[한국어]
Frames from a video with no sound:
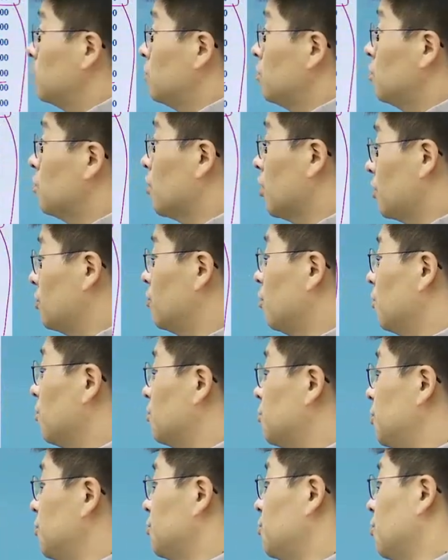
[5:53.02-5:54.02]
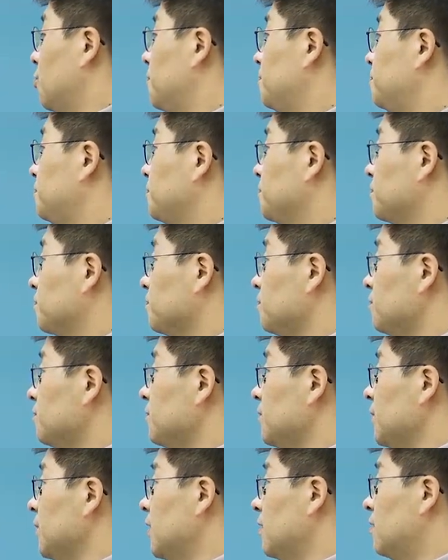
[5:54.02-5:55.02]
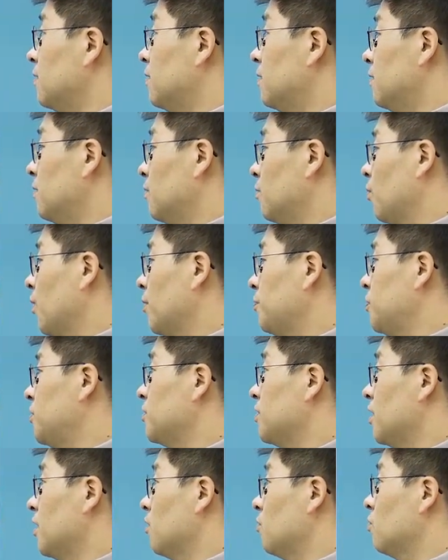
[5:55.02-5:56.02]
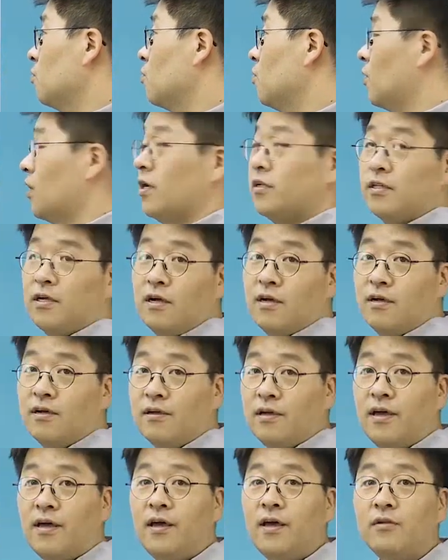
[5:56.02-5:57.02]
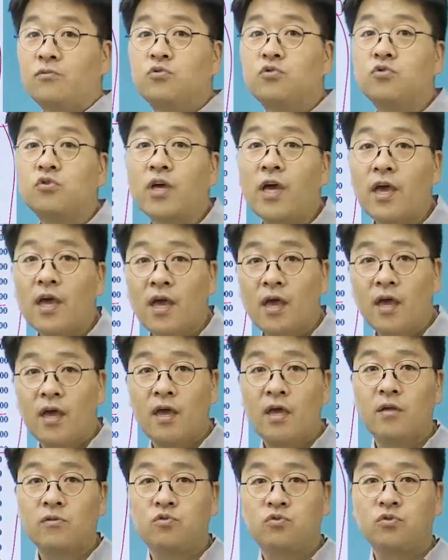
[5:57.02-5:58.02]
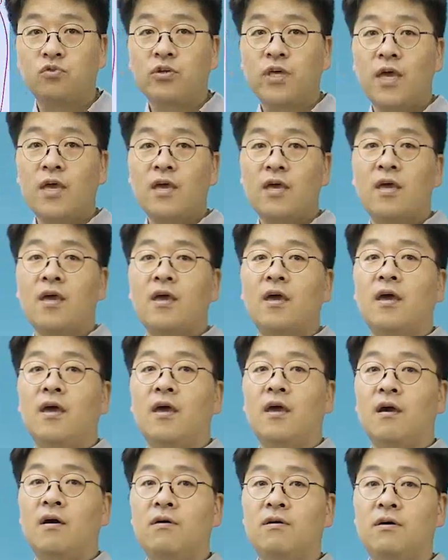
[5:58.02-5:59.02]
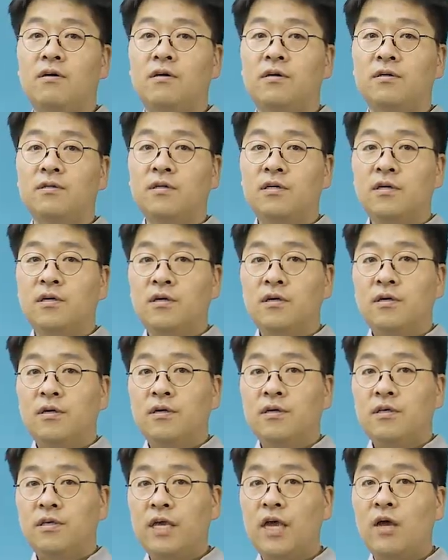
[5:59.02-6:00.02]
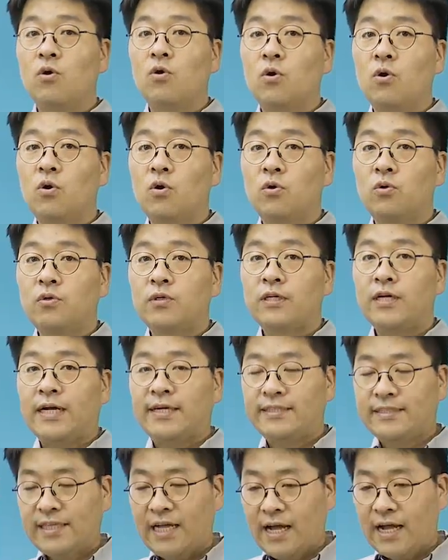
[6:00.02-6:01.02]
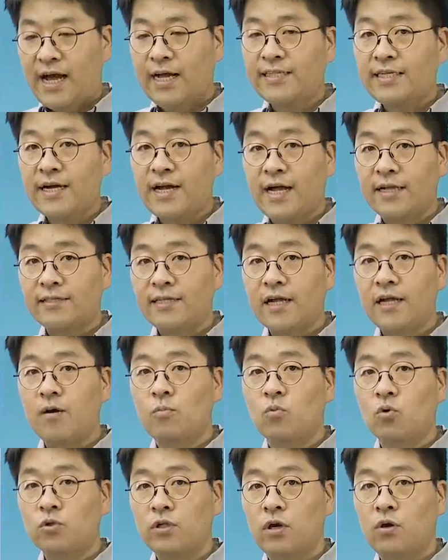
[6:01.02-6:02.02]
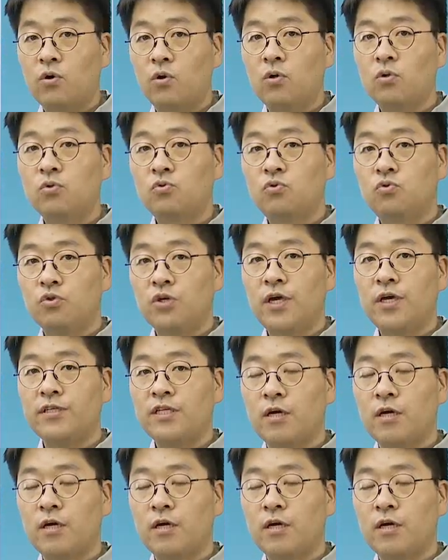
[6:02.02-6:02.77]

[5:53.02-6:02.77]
이렇게 그려볼 수 있죠. 왜 피자하고 콜라냐? 예, 두 개, 두 개의 어, 예로 자, 가장 간단한 모델로 두 개의